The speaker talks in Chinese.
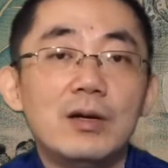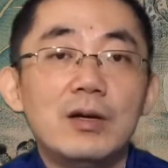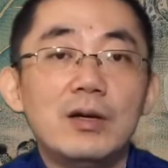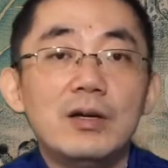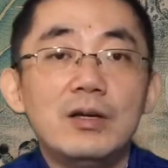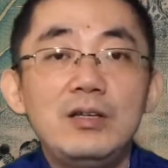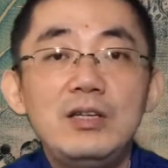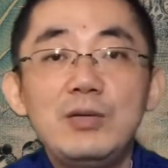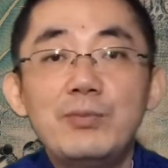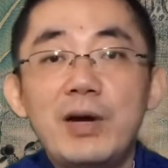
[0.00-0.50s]

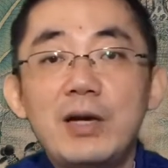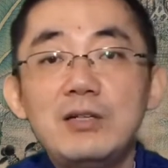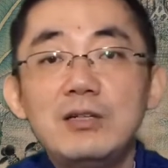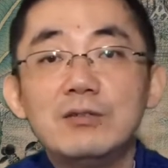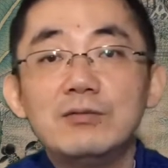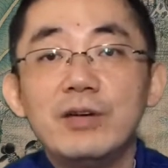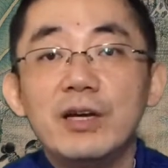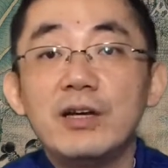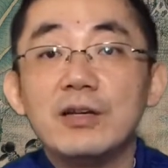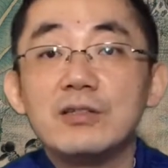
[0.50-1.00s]
一般认
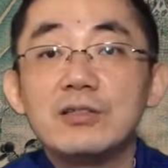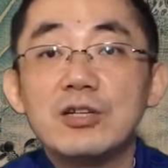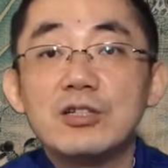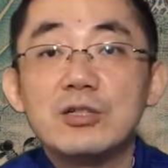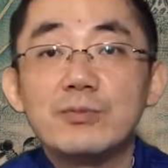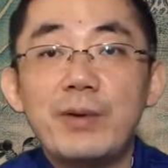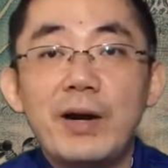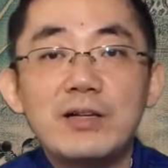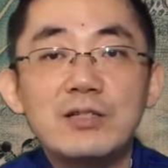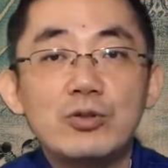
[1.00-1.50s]
为，这是
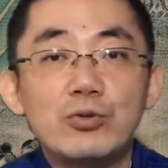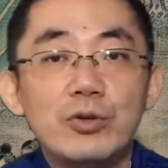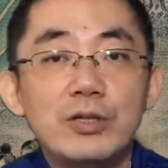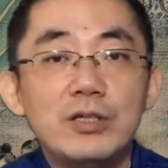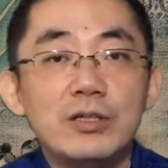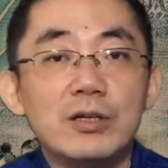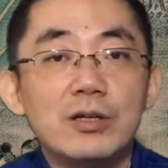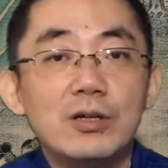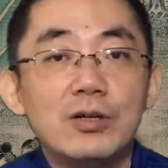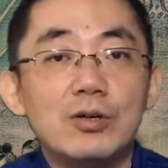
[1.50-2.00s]
八十回
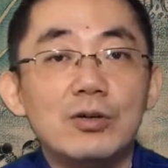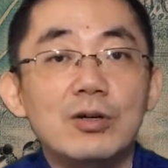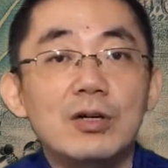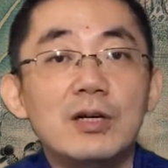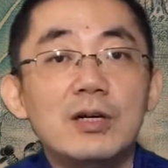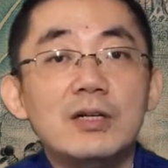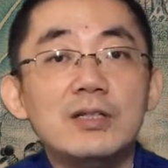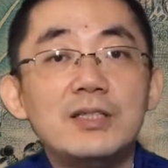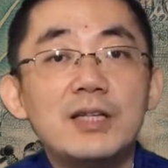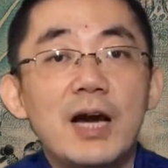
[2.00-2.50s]
以后
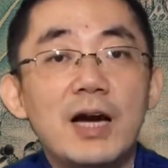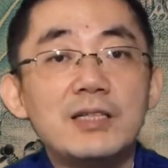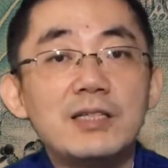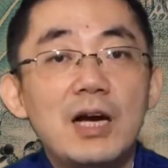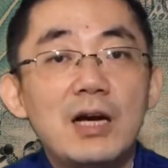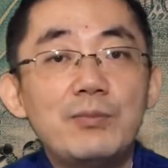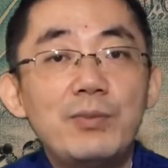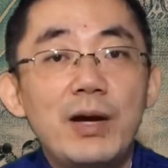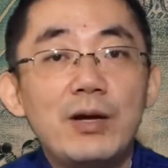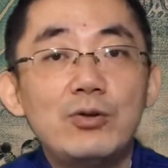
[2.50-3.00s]
贾
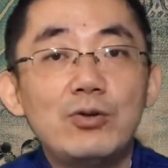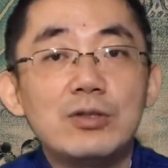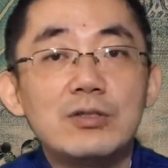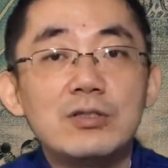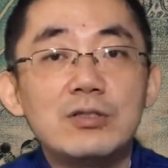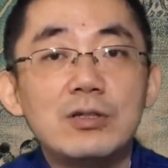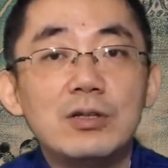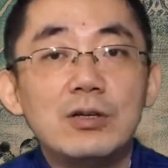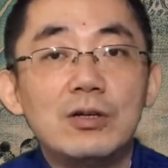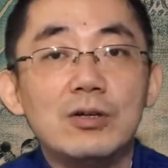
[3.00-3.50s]
家败落
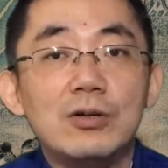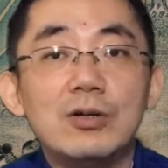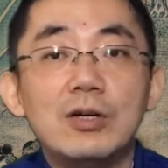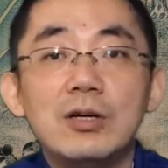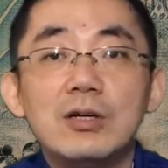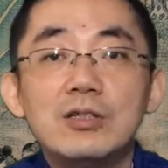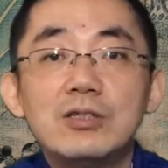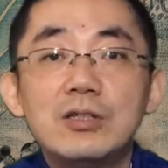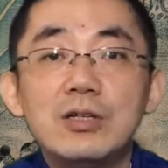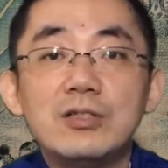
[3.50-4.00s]
之后
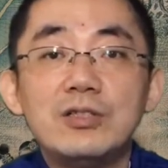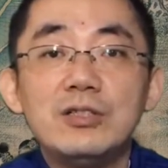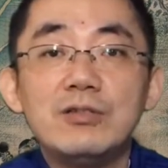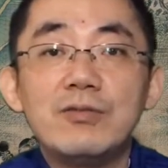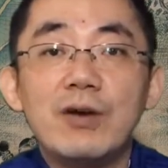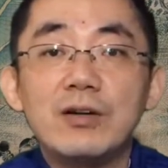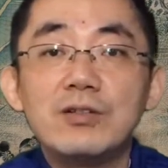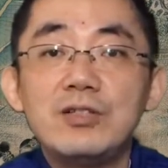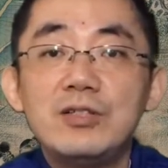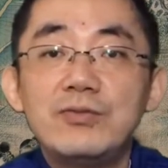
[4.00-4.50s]
涉及
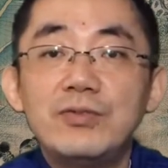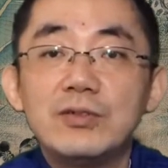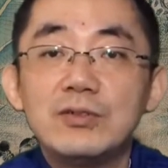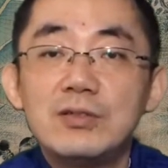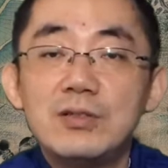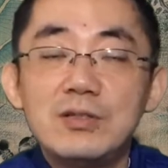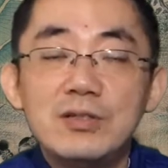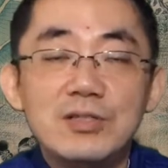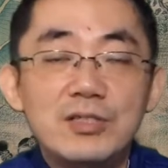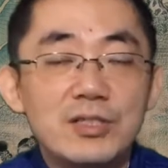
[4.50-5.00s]
王熙凤
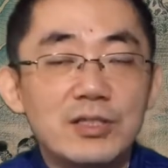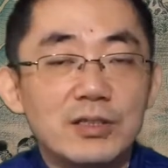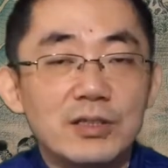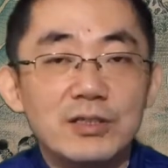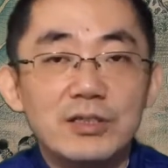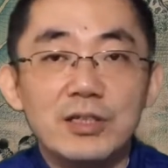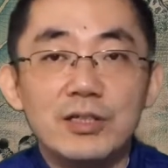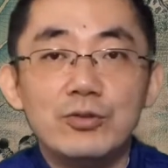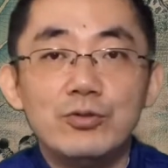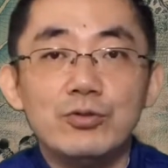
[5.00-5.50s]
自己的
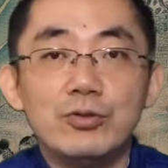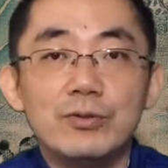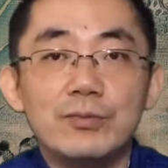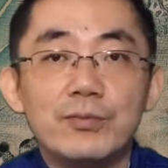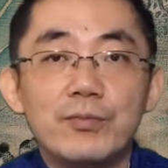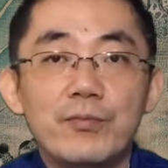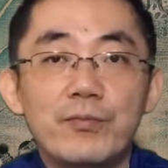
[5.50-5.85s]
结局。